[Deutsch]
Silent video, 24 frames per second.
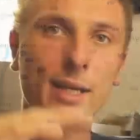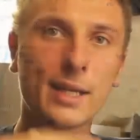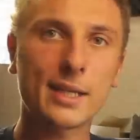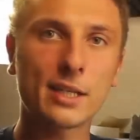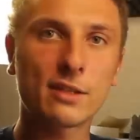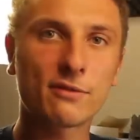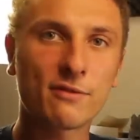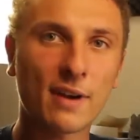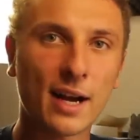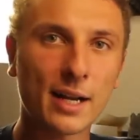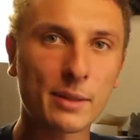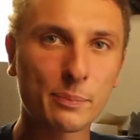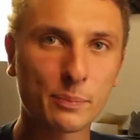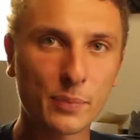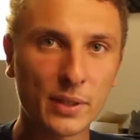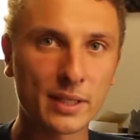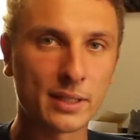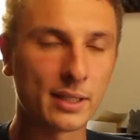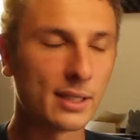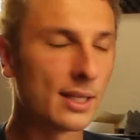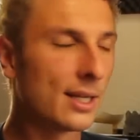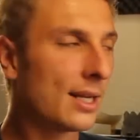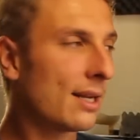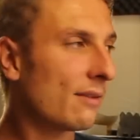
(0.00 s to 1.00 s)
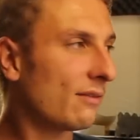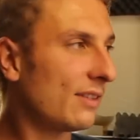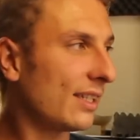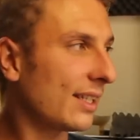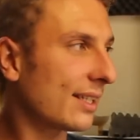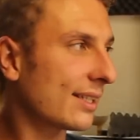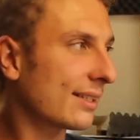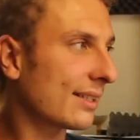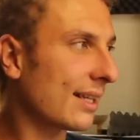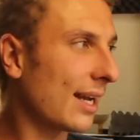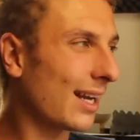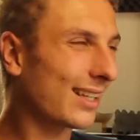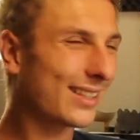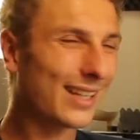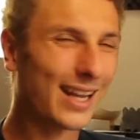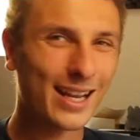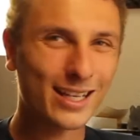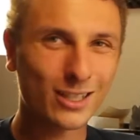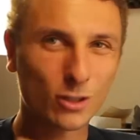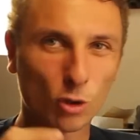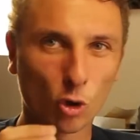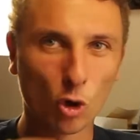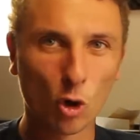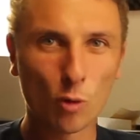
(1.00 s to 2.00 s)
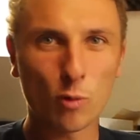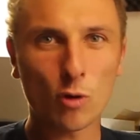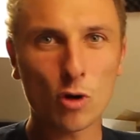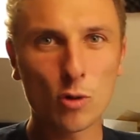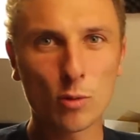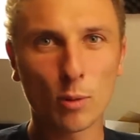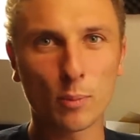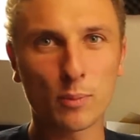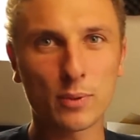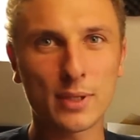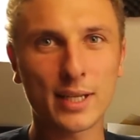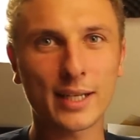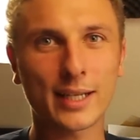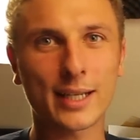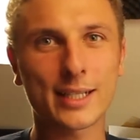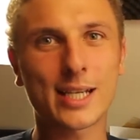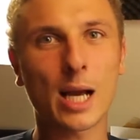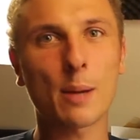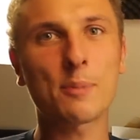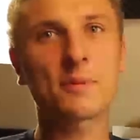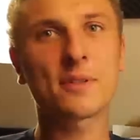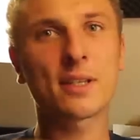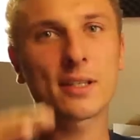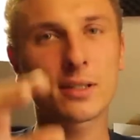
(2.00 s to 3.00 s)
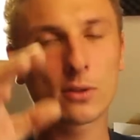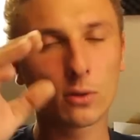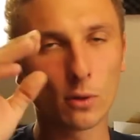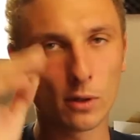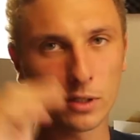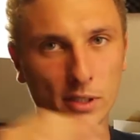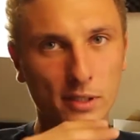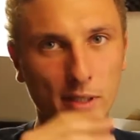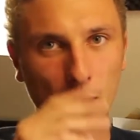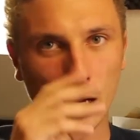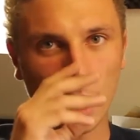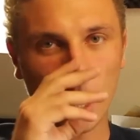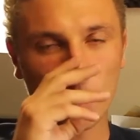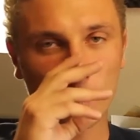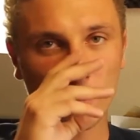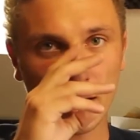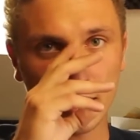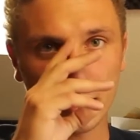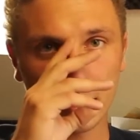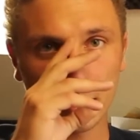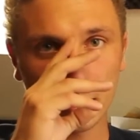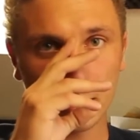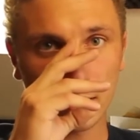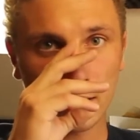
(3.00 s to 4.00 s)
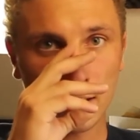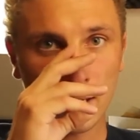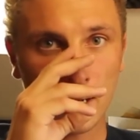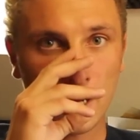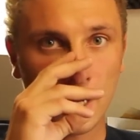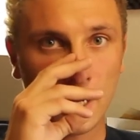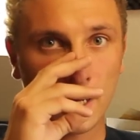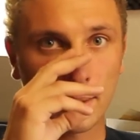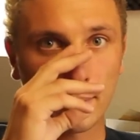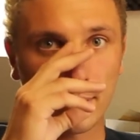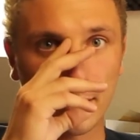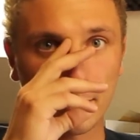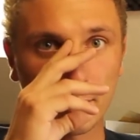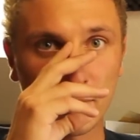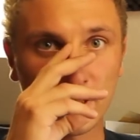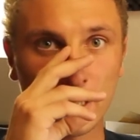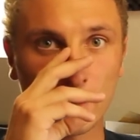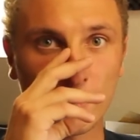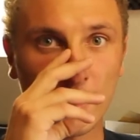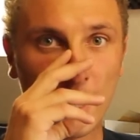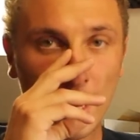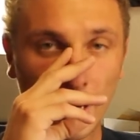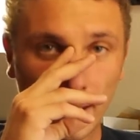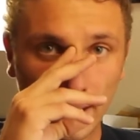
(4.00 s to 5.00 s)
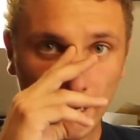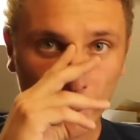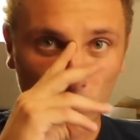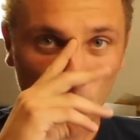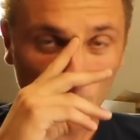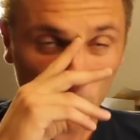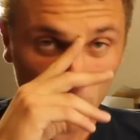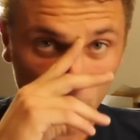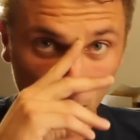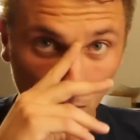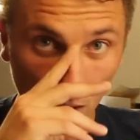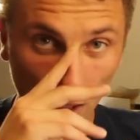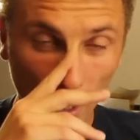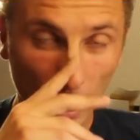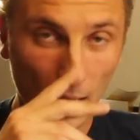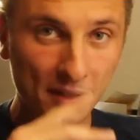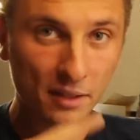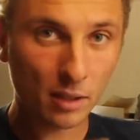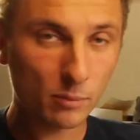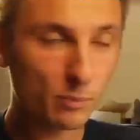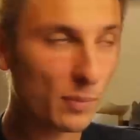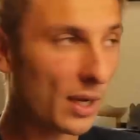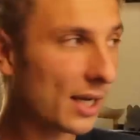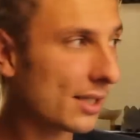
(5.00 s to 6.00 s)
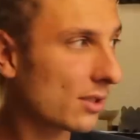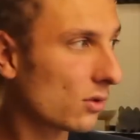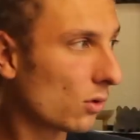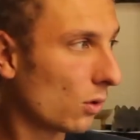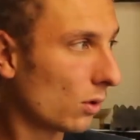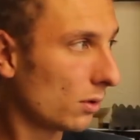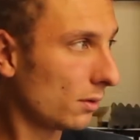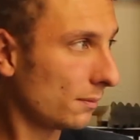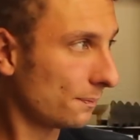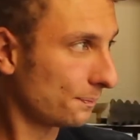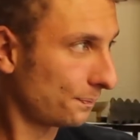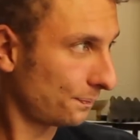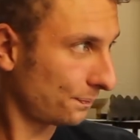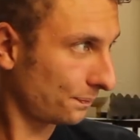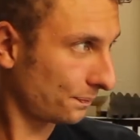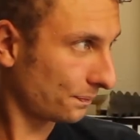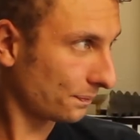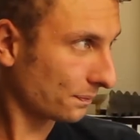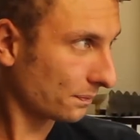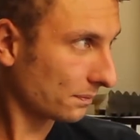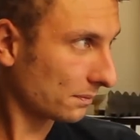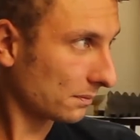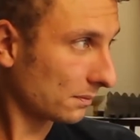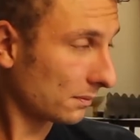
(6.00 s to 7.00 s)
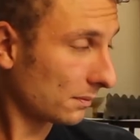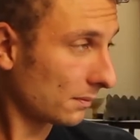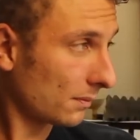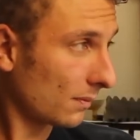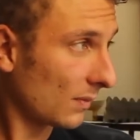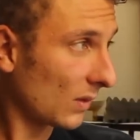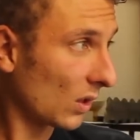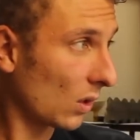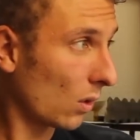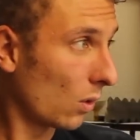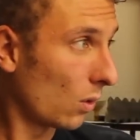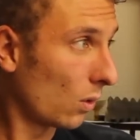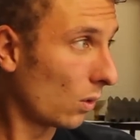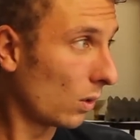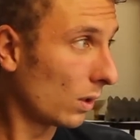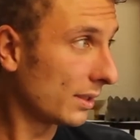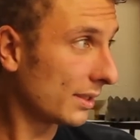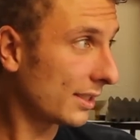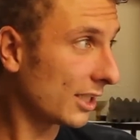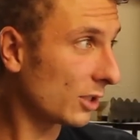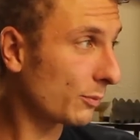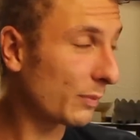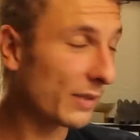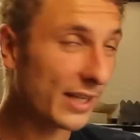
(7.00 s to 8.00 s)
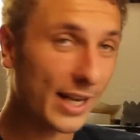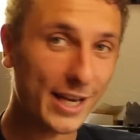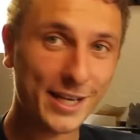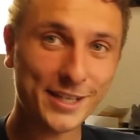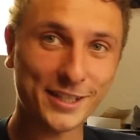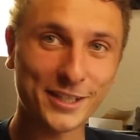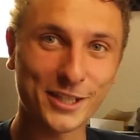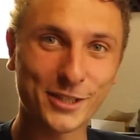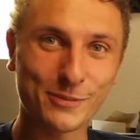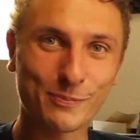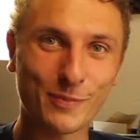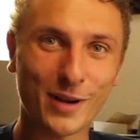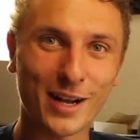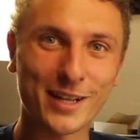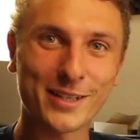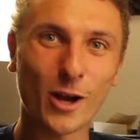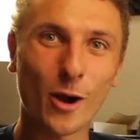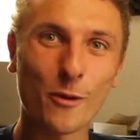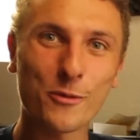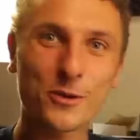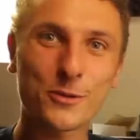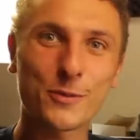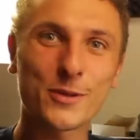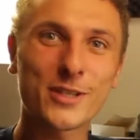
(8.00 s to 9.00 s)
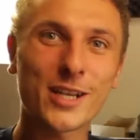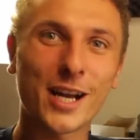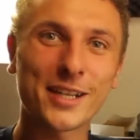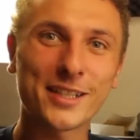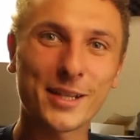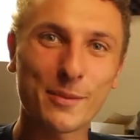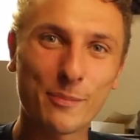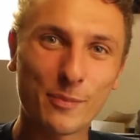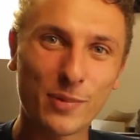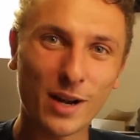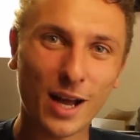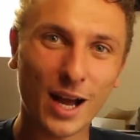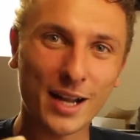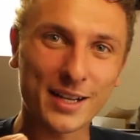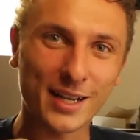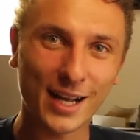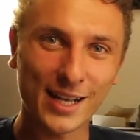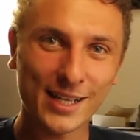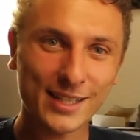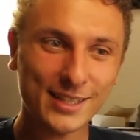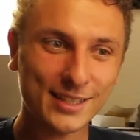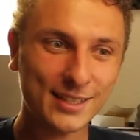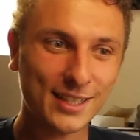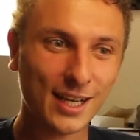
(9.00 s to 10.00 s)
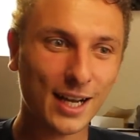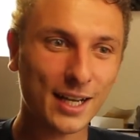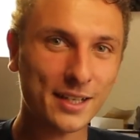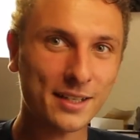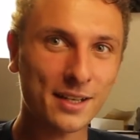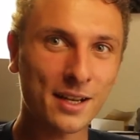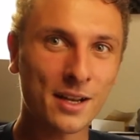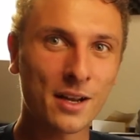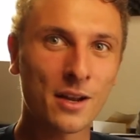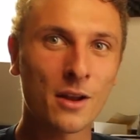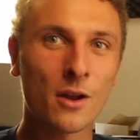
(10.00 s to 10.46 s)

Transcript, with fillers: ich wann bin. Wie gesagt, ein grober Überblick. Ich habe es jetzt durchgearbeitet äh, mit dem Erik und noch anderen Personen. Und ich bin echt gespannt, ob ich mich an den Plan halten kann